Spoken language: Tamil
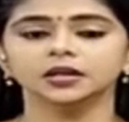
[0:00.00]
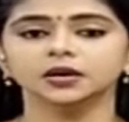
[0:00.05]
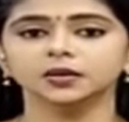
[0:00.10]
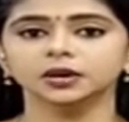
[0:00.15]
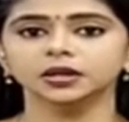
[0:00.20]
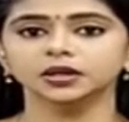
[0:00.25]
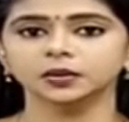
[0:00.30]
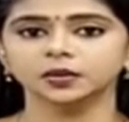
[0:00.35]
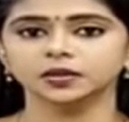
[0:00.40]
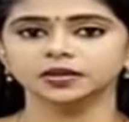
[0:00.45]

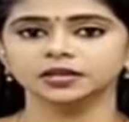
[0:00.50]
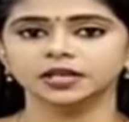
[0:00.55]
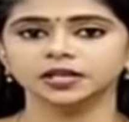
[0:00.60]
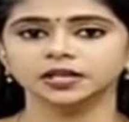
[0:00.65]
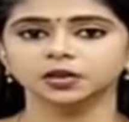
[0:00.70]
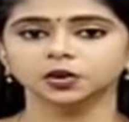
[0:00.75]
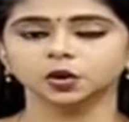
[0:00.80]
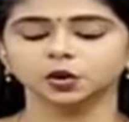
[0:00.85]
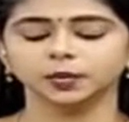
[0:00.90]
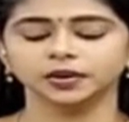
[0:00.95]
இது குறித்து ஒரு
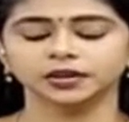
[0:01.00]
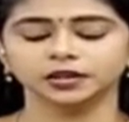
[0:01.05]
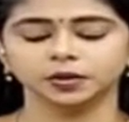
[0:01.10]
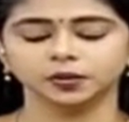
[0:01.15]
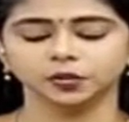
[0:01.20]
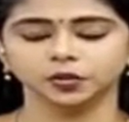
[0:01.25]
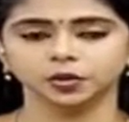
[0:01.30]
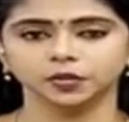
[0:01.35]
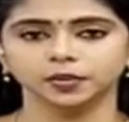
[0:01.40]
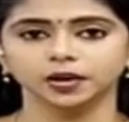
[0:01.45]
செய்தி தொகுப்பை
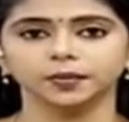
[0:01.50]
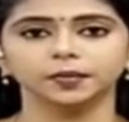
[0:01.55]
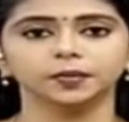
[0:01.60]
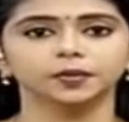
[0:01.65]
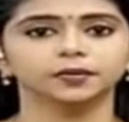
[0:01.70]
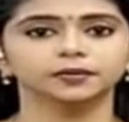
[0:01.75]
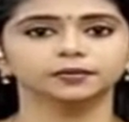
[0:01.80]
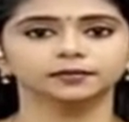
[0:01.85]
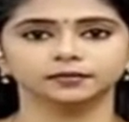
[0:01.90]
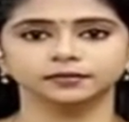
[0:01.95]
தற்போது
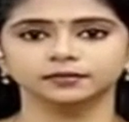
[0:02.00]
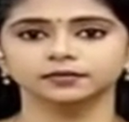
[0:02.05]
பார்ப்போம்